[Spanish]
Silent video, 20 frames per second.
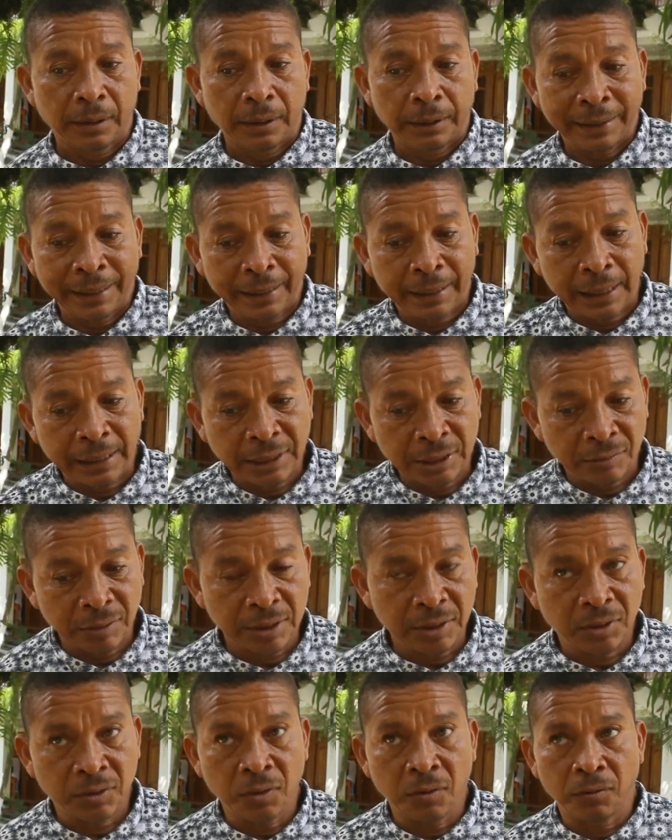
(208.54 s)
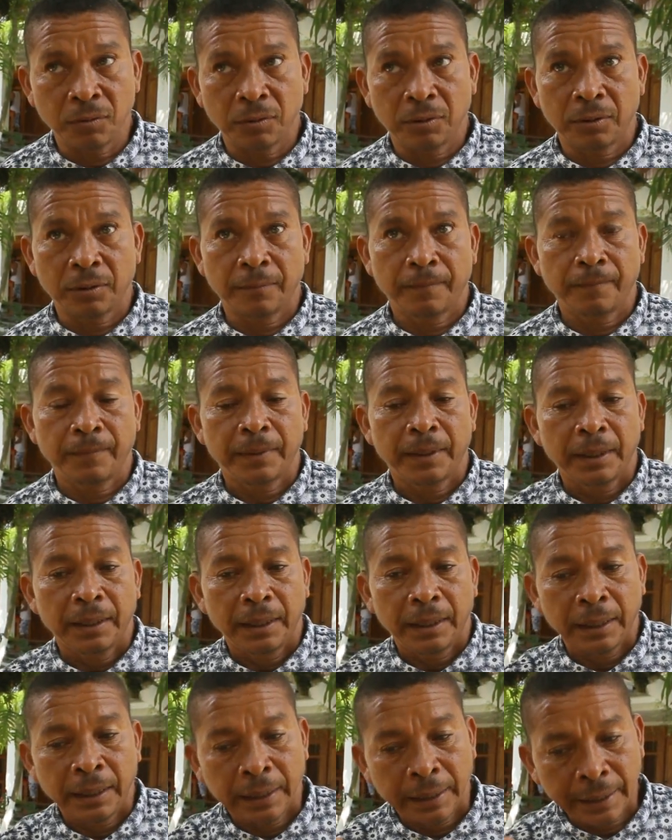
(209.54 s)
de que la situación
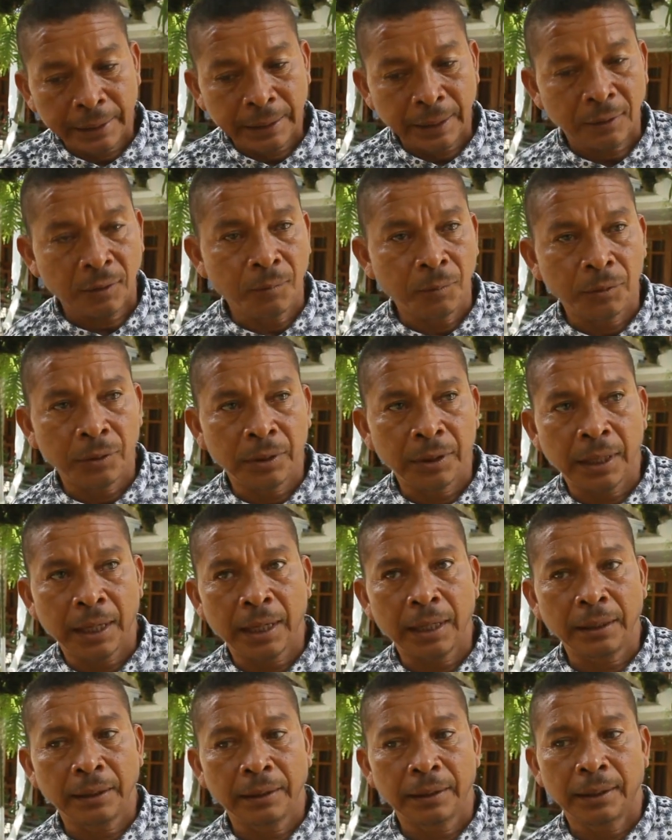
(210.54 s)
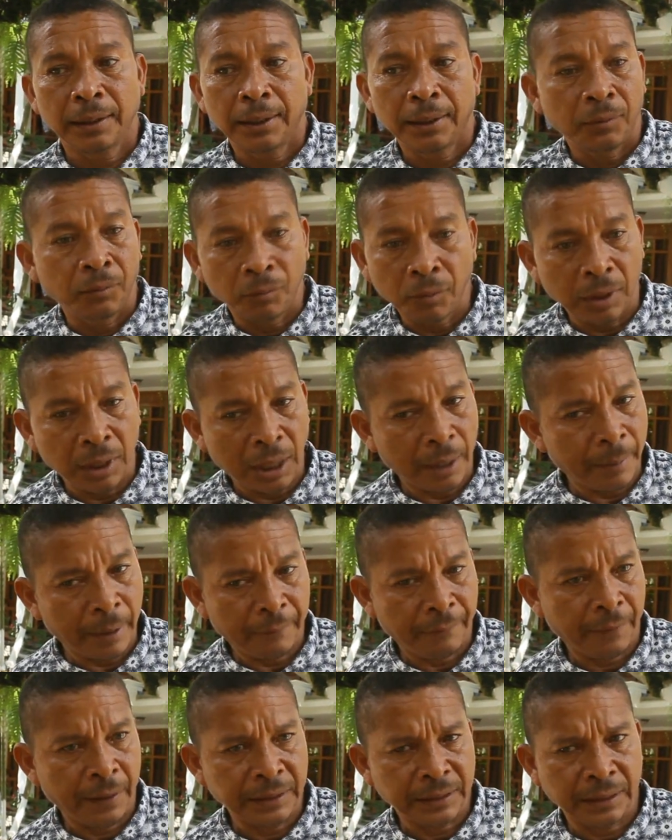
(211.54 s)
en estas comunidades no es la
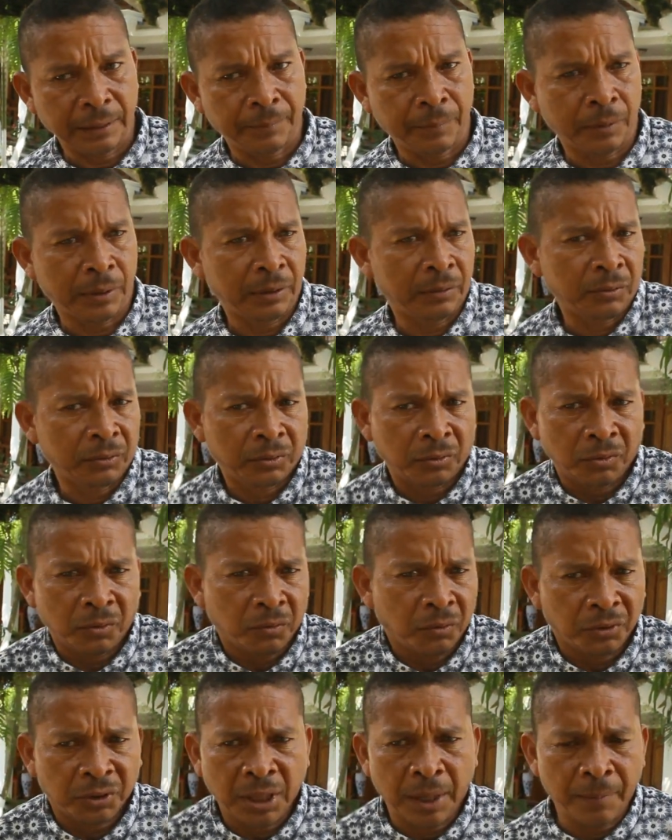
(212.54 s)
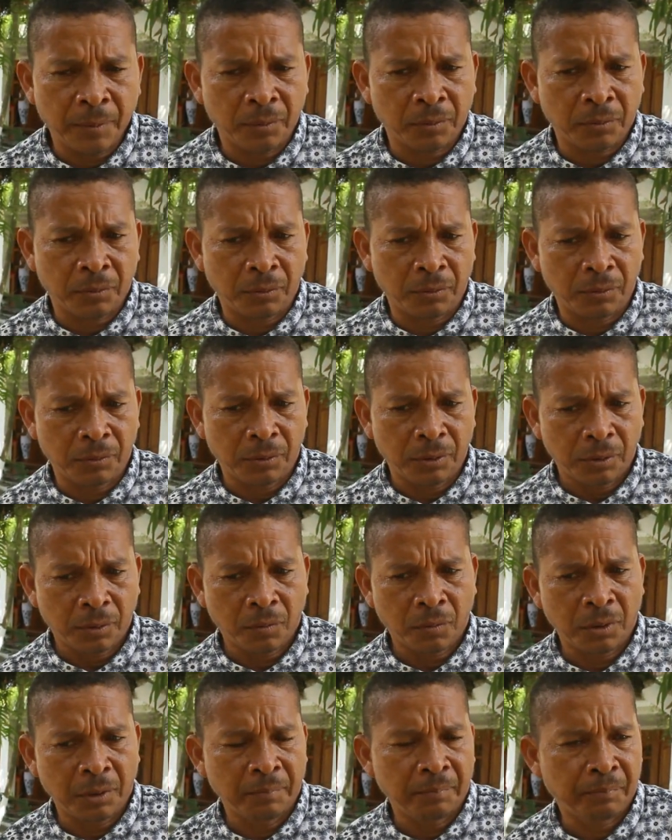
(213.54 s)
más fácil, porque nosotros no contamos con,
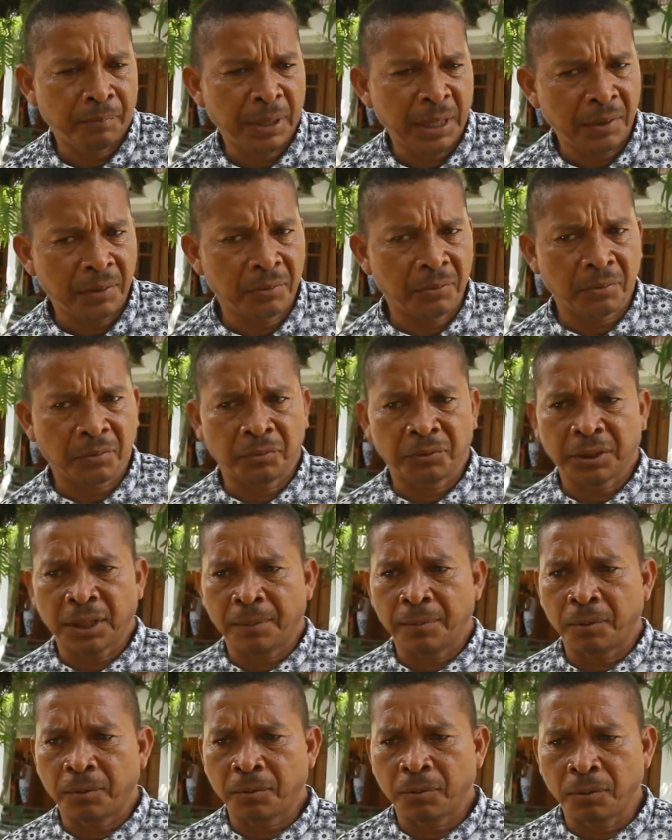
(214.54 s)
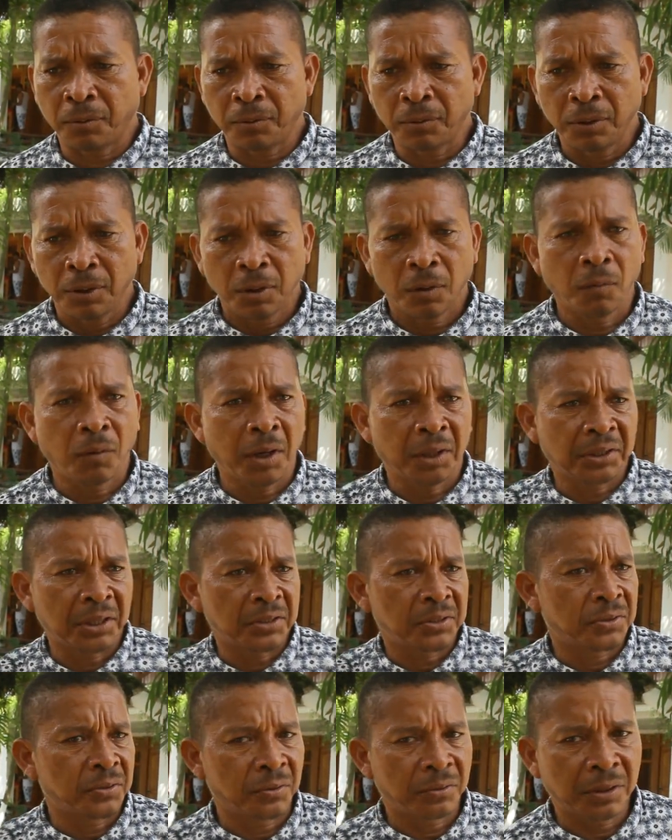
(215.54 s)
empleo, no contamos con, la
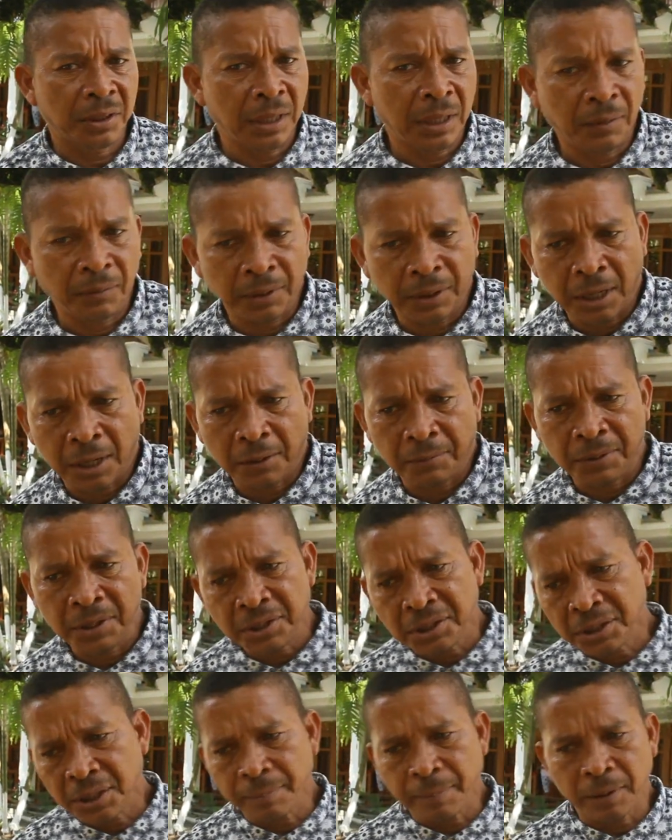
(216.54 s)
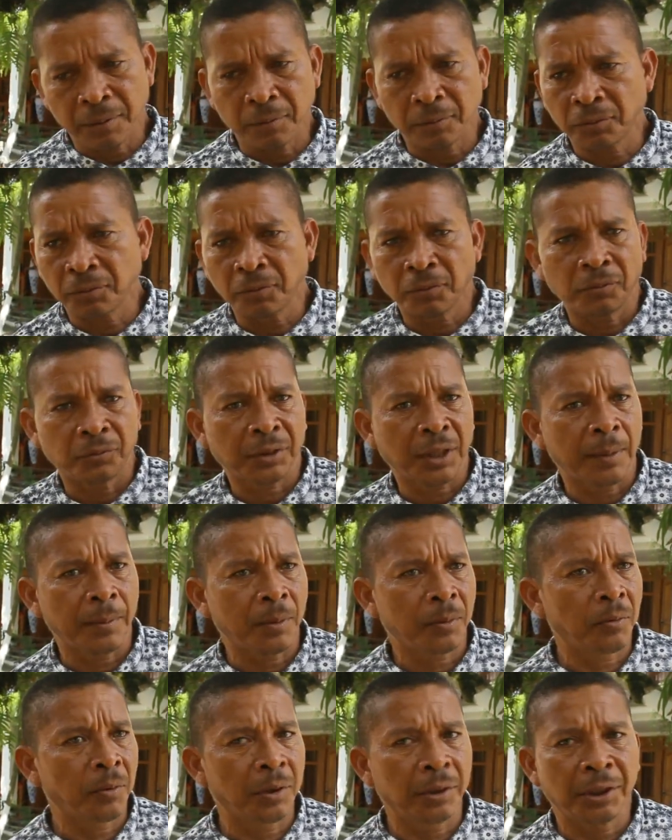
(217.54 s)
atención de la unidad víctima, nosotros no
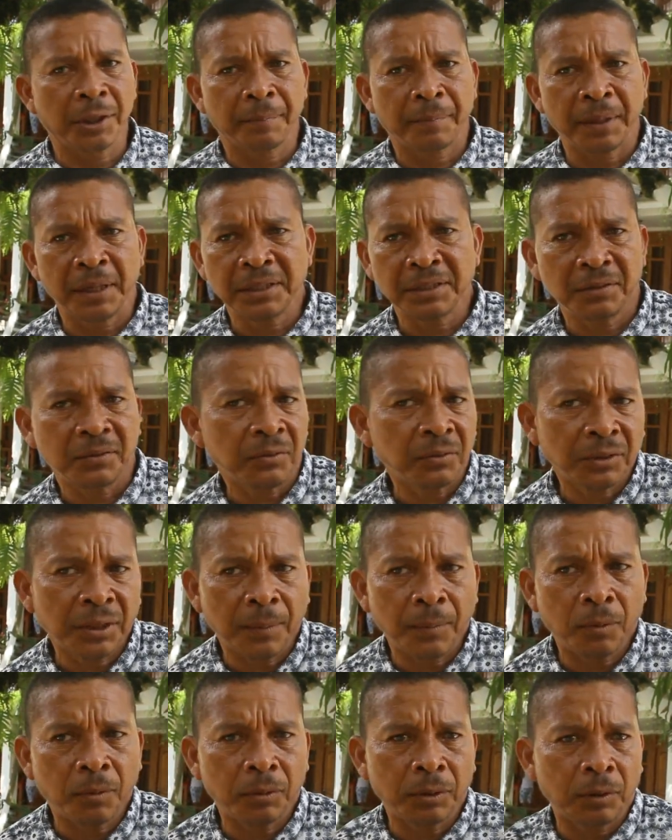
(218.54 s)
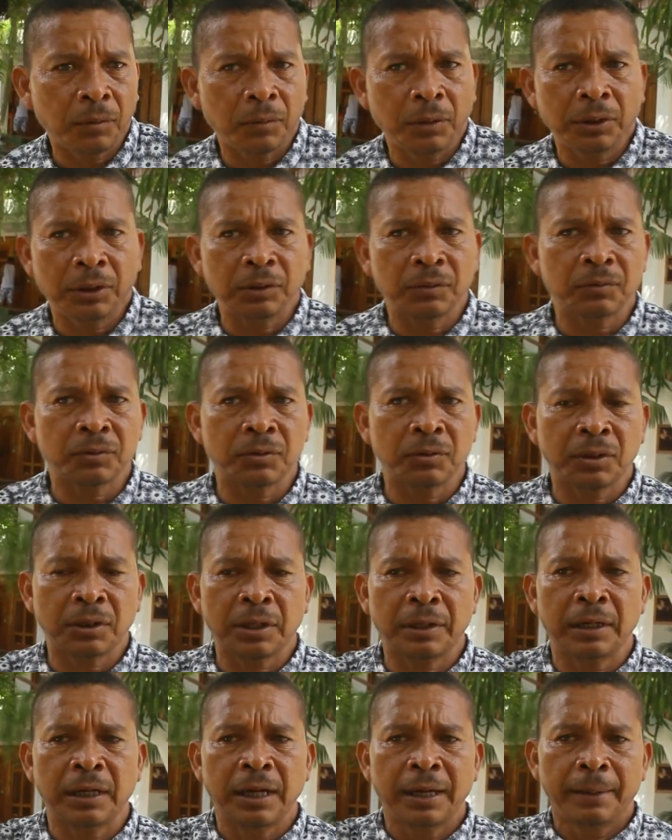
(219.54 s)
contamos con el DPS, no contamos con ninguna institución
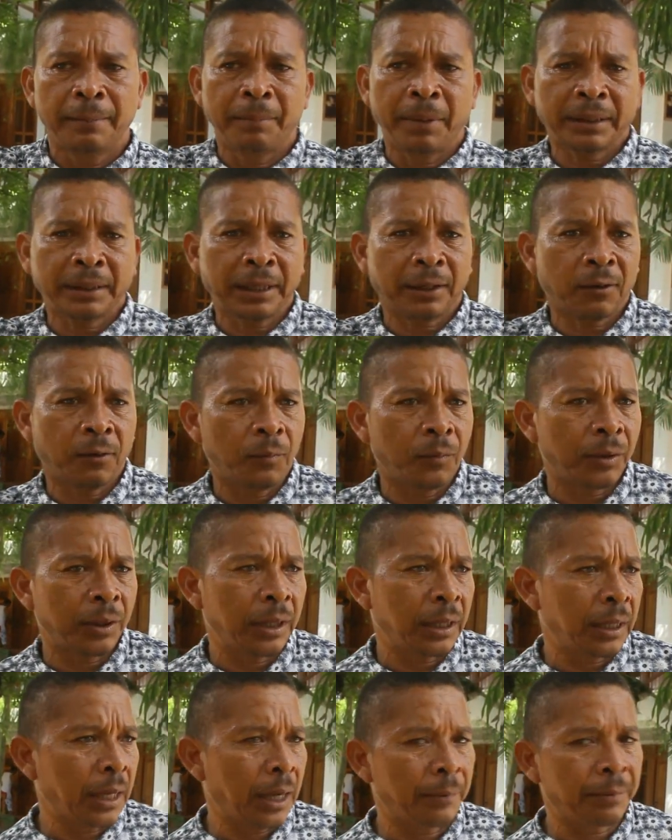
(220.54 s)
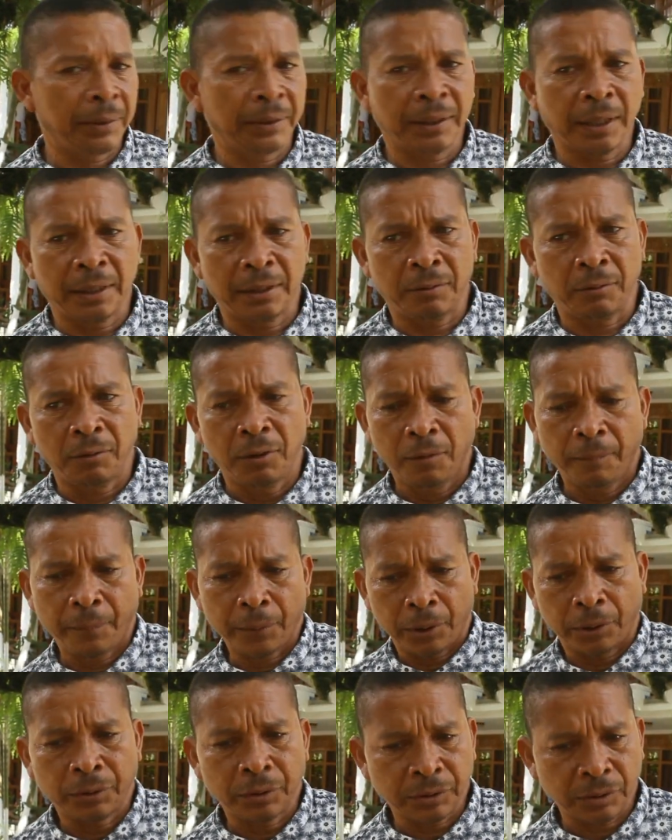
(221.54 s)
que va a estas comunidades a brindarnos
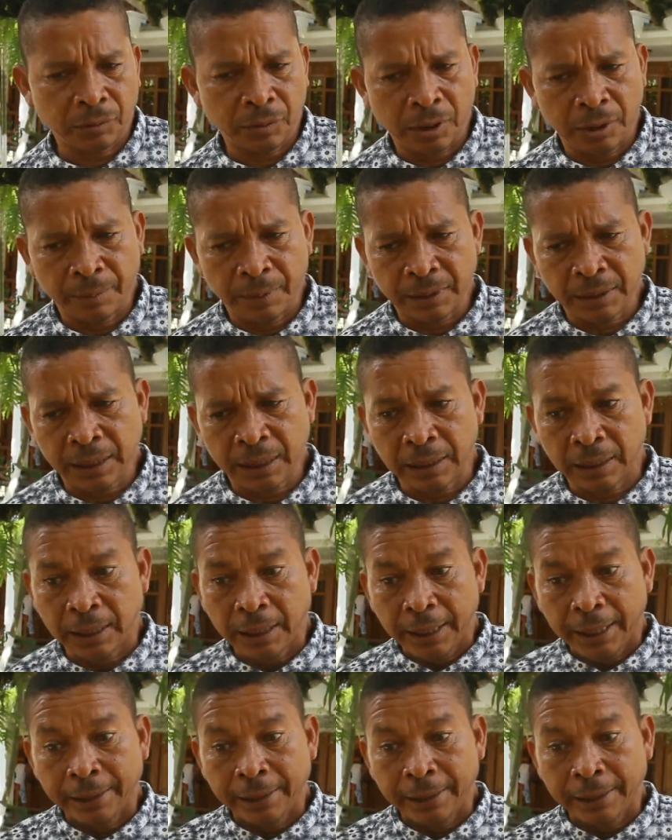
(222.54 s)
proyectos de seguridad alimentaria.